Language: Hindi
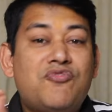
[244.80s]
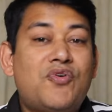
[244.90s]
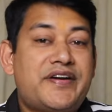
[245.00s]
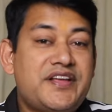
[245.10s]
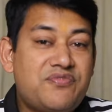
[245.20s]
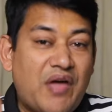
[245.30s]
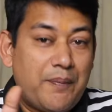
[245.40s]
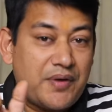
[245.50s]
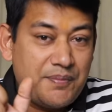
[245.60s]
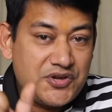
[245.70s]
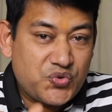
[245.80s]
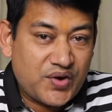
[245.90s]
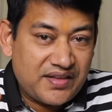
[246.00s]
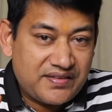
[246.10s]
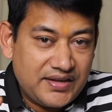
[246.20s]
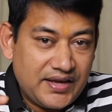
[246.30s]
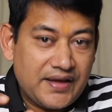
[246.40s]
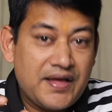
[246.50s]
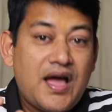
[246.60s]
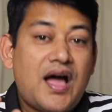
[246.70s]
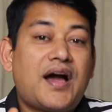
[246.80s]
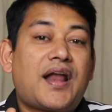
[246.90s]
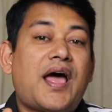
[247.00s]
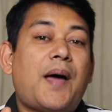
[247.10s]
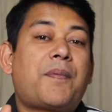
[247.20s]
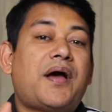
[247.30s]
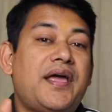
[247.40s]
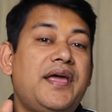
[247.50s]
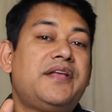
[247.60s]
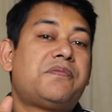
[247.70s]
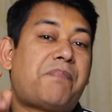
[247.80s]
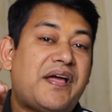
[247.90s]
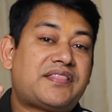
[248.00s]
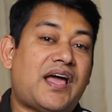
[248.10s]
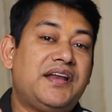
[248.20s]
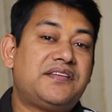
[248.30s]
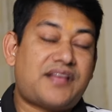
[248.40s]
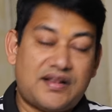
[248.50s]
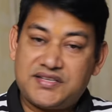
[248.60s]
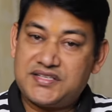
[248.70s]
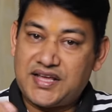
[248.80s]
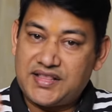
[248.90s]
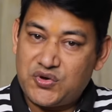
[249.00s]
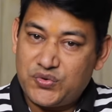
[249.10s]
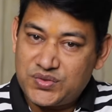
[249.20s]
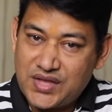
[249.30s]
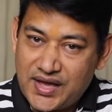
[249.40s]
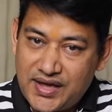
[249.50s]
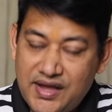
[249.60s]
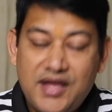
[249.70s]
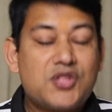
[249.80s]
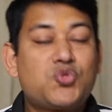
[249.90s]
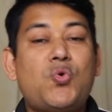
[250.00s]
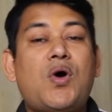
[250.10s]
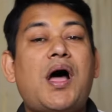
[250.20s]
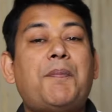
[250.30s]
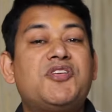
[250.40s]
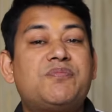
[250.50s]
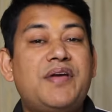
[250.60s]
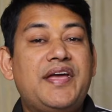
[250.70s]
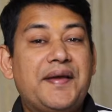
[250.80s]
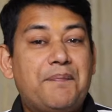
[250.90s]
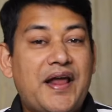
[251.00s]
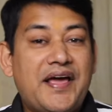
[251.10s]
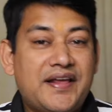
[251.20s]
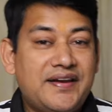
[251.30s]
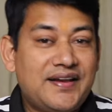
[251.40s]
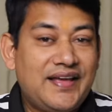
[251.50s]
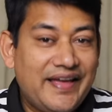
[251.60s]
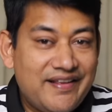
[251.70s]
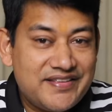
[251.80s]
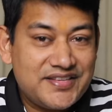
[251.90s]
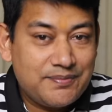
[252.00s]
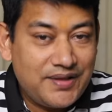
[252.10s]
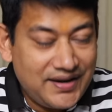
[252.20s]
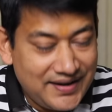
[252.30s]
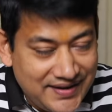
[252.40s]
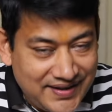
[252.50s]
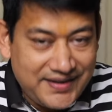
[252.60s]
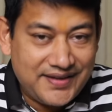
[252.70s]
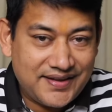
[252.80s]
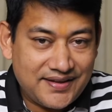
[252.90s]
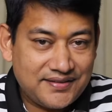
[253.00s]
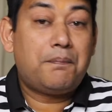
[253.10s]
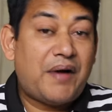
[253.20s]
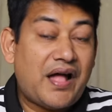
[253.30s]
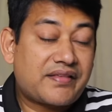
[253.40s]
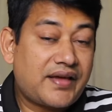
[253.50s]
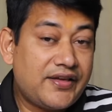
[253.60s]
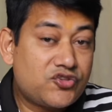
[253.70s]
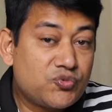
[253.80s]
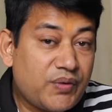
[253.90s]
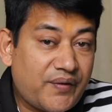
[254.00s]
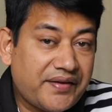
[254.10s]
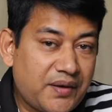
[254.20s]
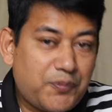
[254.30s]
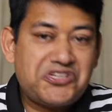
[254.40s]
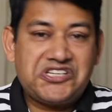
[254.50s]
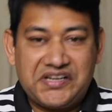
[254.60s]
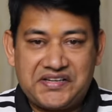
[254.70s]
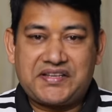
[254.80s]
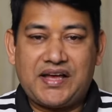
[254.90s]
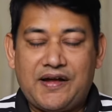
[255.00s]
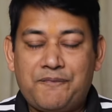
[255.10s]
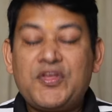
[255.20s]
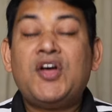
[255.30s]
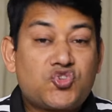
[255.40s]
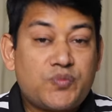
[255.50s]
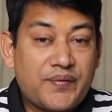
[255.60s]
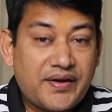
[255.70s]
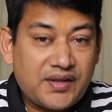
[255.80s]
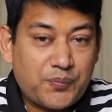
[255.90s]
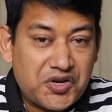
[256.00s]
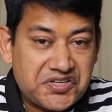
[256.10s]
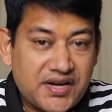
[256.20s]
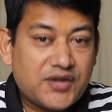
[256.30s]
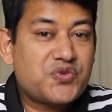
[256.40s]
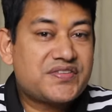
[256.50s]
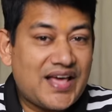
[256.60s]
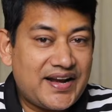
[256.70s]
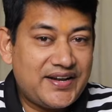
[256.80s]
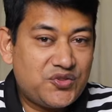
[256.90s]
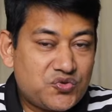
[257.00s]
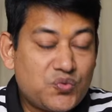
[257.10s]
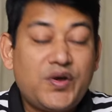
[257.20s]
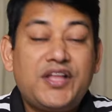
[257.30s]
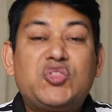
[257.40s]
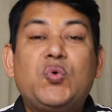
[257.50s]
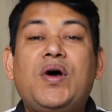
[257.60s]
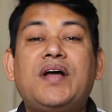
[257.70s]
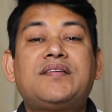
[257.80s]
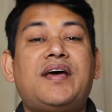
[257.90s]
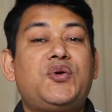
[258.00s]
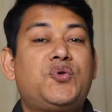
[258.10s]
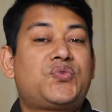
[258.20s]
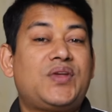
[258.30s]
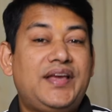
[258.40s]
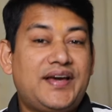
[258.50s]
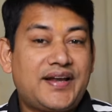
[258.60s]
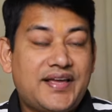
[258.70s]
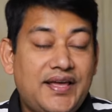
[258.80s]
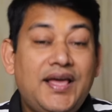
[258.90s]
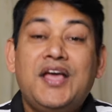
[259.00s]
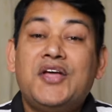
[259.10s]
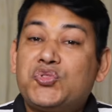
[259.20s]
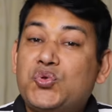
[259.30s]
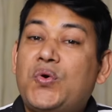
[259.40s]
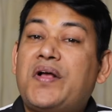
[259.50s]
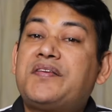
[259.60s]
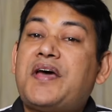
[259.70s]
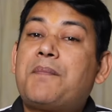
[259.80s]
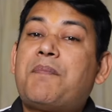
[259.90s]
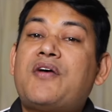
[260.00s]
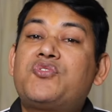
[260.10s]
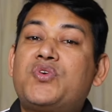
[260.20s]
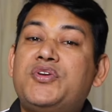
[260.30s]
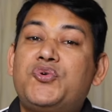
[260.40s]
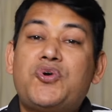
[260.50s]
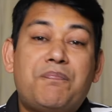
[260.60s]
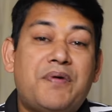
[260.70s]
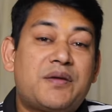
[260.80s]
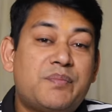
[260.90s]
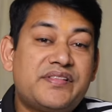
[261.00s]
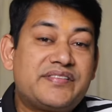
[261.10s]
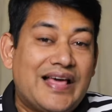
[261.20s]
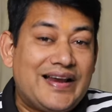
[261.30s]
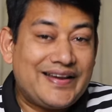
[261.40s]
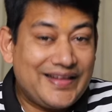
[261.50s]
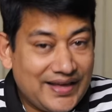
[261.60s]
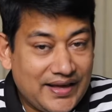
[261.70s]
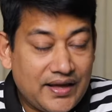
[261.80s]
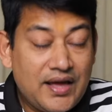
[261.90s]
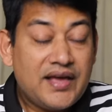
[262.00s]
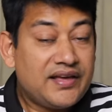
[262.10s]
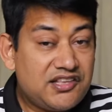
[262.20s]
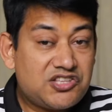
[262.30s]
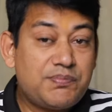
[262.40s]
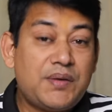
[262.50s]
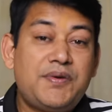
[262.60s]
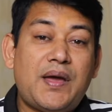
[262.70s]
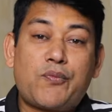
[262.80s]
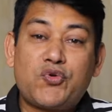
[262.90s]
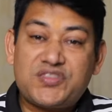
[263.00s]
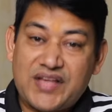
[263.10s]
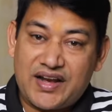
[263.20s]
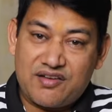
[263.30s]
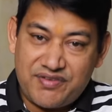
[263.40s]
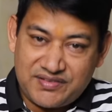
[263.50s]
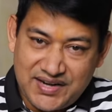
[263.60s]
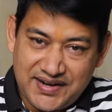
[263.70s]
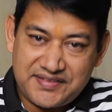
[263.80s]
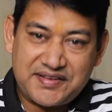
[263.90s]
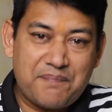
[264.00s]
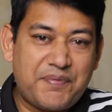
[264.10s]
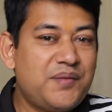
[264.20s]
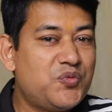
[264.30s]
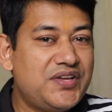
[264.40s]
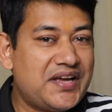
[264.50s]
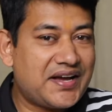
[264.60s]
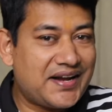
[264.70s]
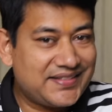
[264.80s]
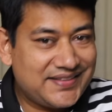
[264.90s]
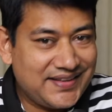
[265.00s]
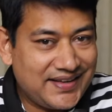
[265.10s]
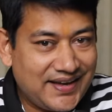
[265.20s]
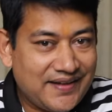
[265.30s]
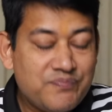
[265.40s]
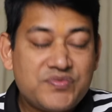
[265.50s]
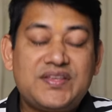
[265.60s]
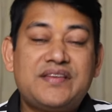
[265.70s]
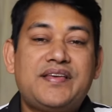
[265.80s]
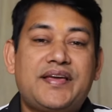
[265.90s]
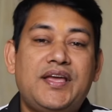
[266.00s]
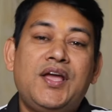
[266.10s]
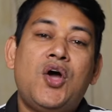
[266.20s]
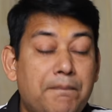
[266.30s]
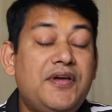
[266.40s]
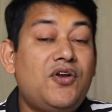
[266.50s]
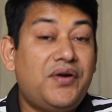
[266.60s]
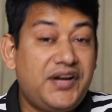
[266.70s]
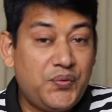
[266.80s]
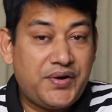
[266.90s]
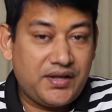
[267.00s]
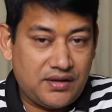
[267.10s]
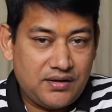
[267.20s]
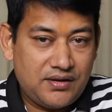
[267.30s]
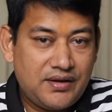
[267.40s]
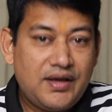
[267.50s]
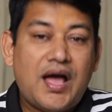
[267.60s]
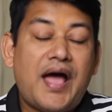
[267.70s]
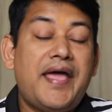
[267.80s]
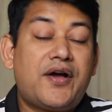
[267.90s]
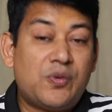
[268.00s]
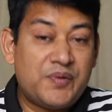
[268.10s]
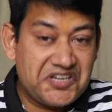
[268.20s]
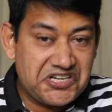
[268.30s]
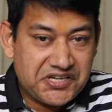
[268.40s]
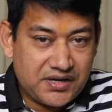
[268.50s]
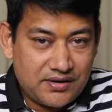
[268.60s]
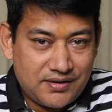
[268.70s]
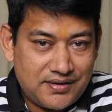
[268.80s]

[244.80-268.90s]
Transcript: 45 के बीच होना चाहिए अगर आपका एज 45 साल से ज़्यादा होता है तो आप इसमें अप्लाई करने के लिए एलिजिबल नहीं हैं बात करें सुपरवाइजर पोजीशंस का तो सुपरवाइजर पोजीशन का जो सैलरी है दोस्तों वो है 2000 यूरो से लेकर के 2500 यूरो पर मंथ सैलरी है इसमें भी आपको सारा फैसिलिटीज़ कंपनी मुहैया कराती है जैसे कि मिल ऑन ड्यूटी एकोमोडेशन